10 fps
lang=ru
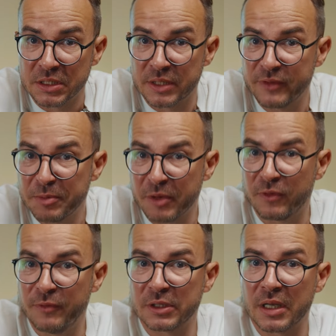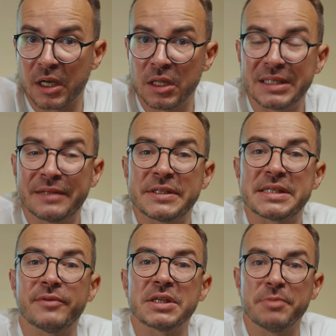Девелопер вывел на рынок
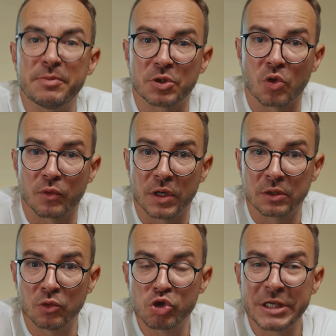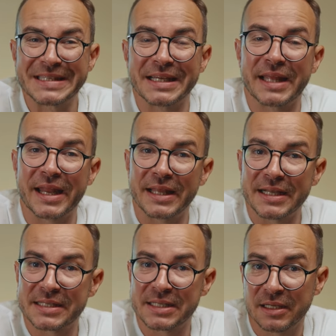28-метровые однушки за
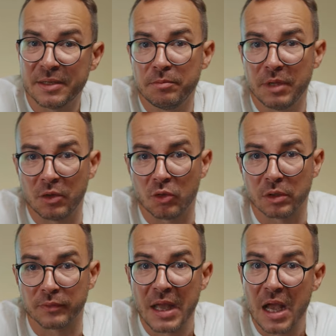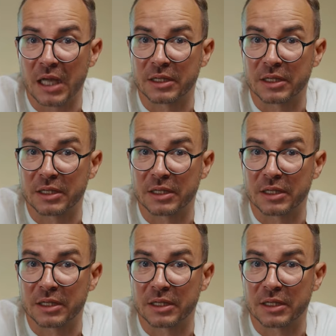13 миллионов, а